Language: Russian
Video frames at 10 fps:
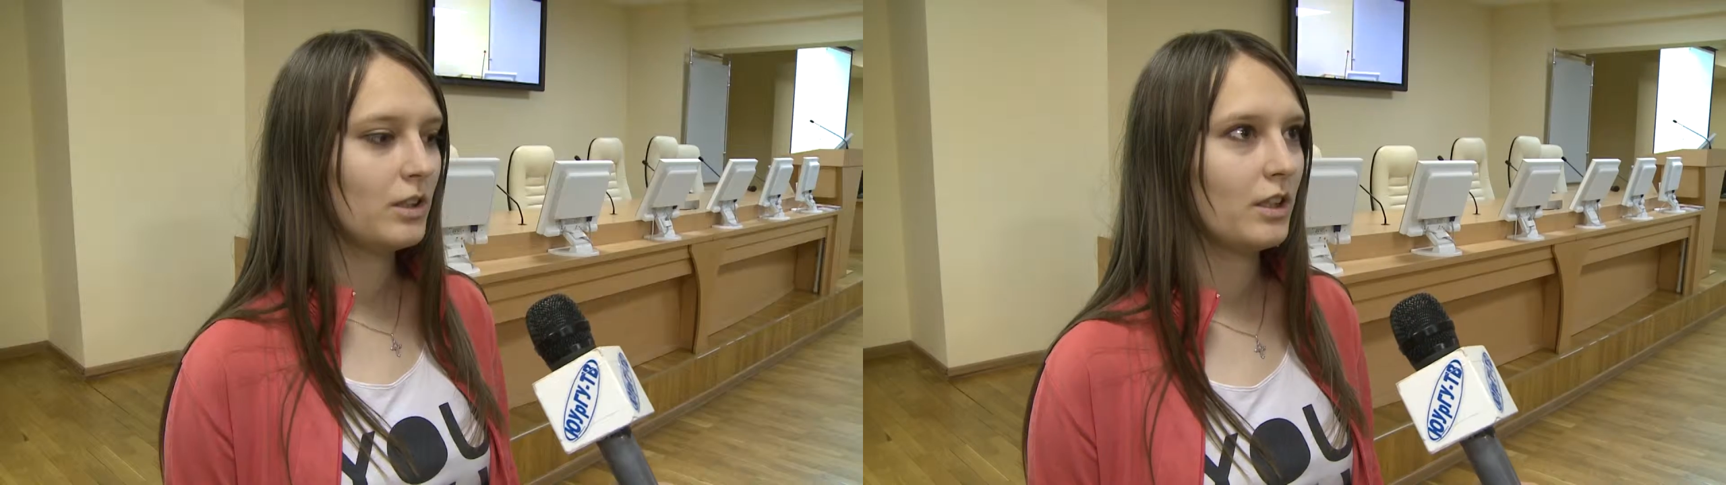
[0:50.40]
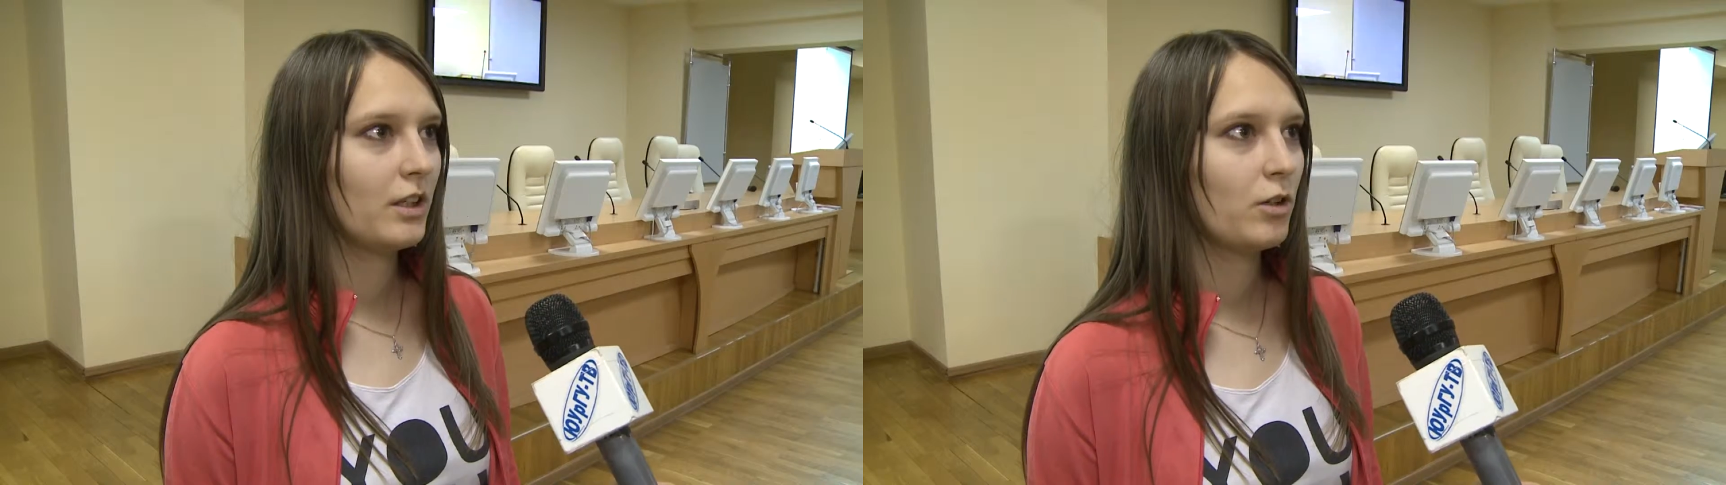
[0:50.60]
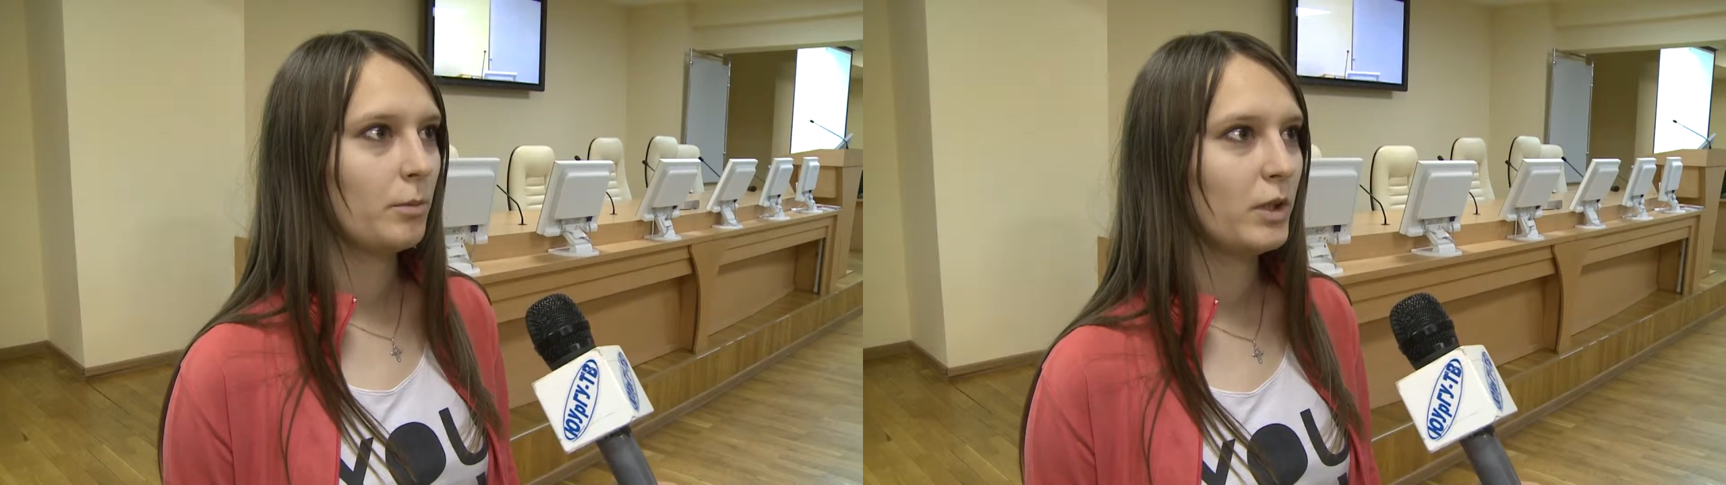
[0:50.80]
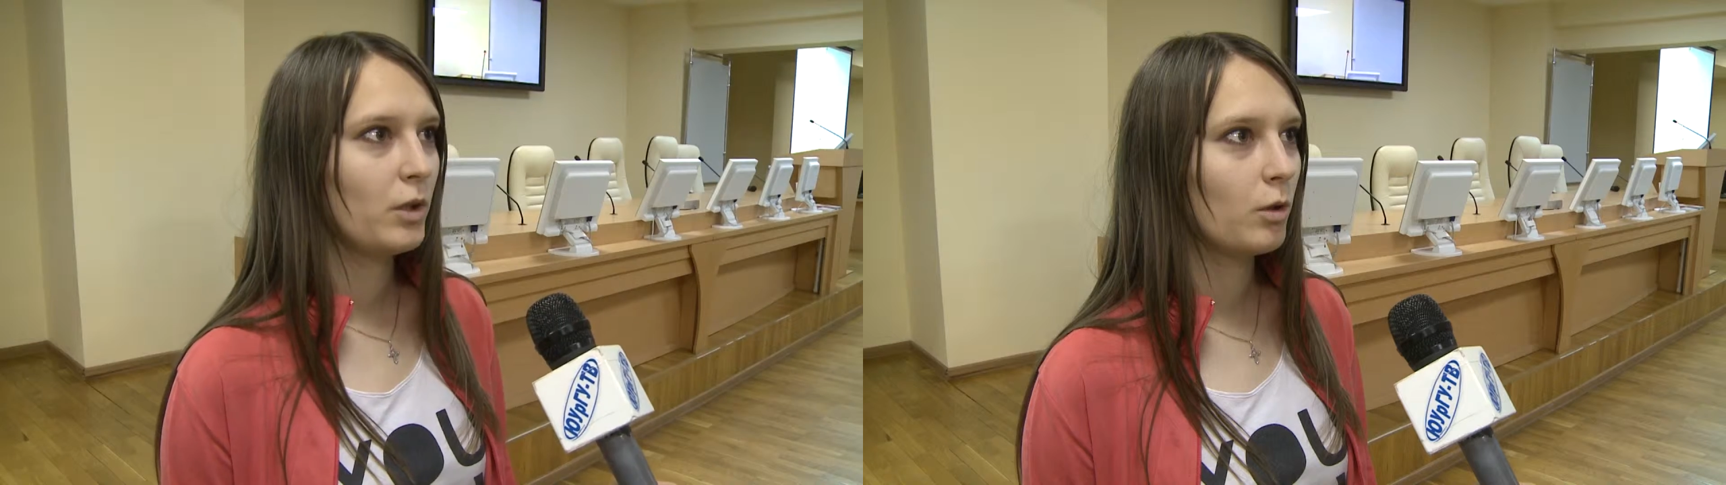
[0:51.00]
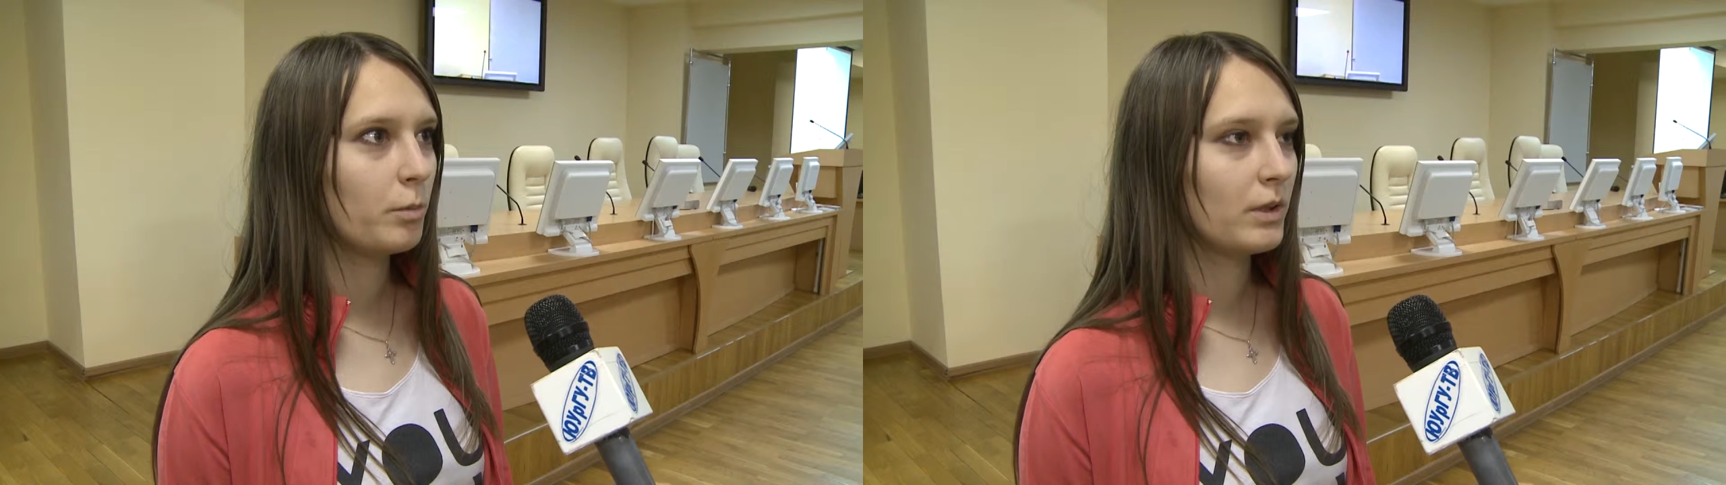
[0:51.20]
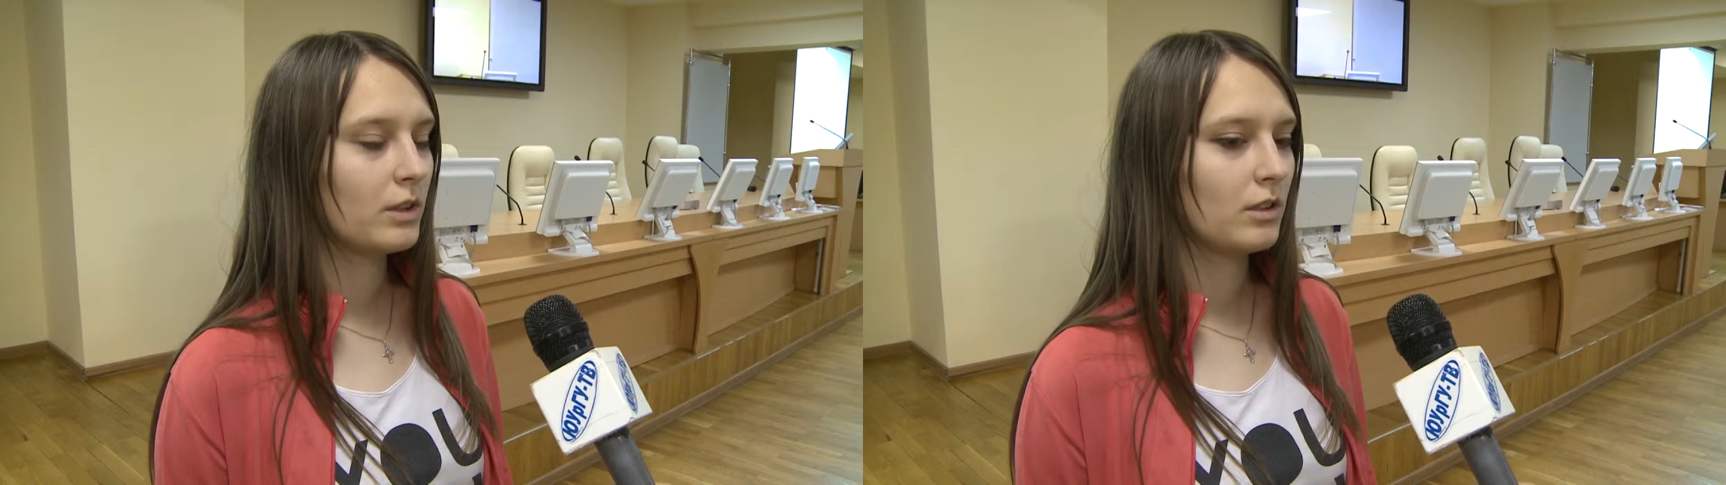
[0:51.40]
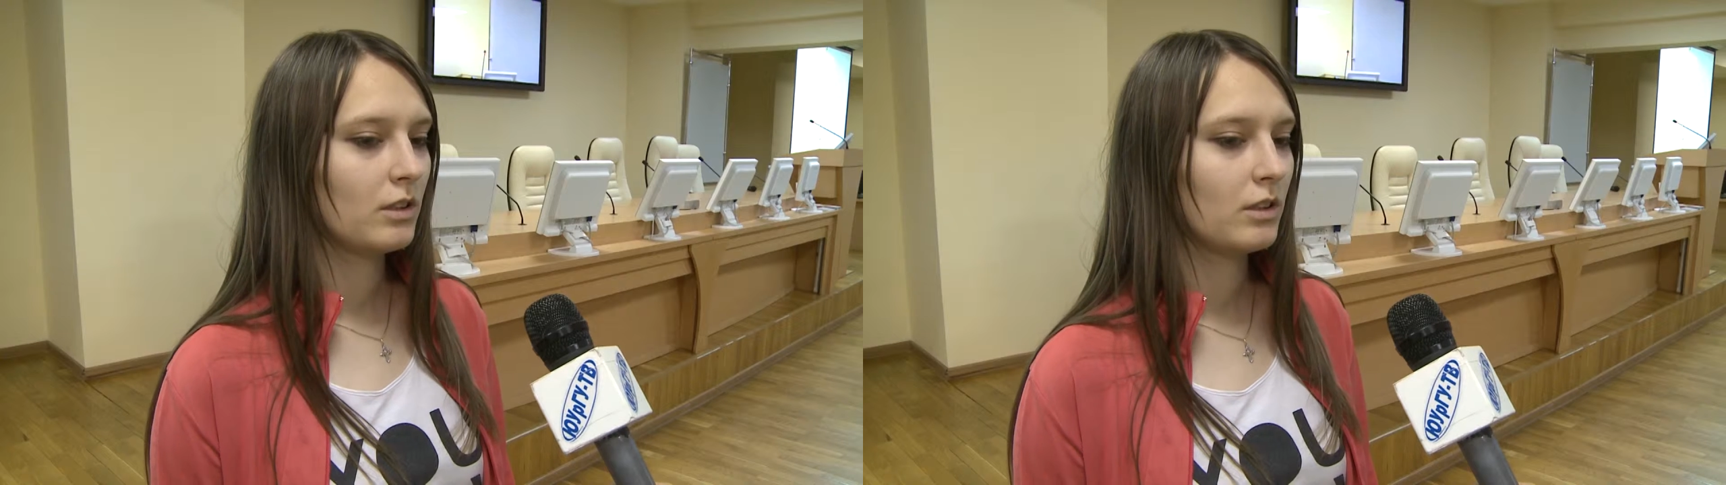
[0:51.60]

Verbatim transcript: Это огромный опыт